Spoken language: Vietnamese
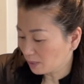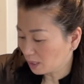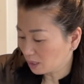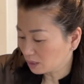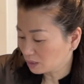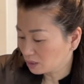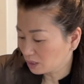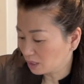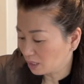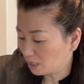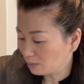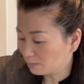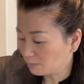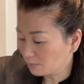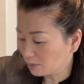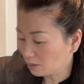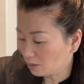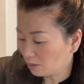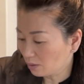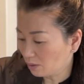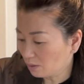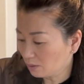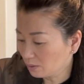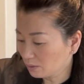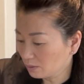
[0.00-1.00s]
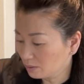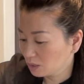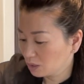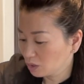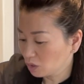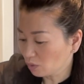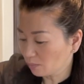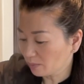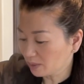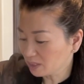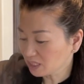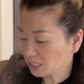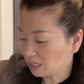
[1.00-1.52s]
cái chén mà đón khi
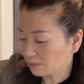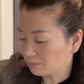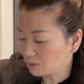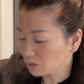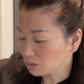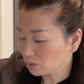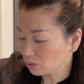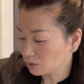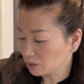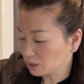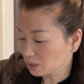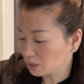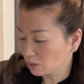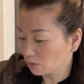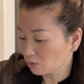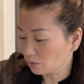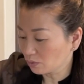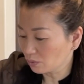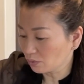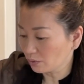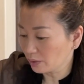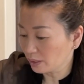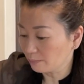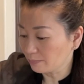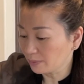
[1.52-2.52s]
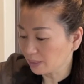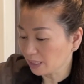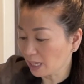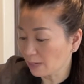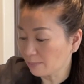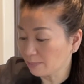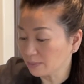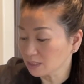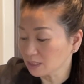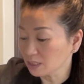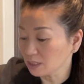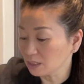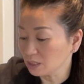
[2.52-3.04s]
mà chạm với cho tôi không nông này bắt tay
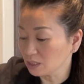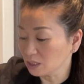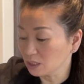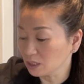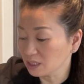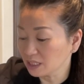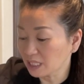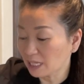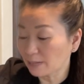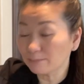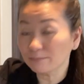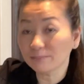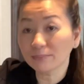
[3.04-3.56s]
bắt sang để dừng nhắm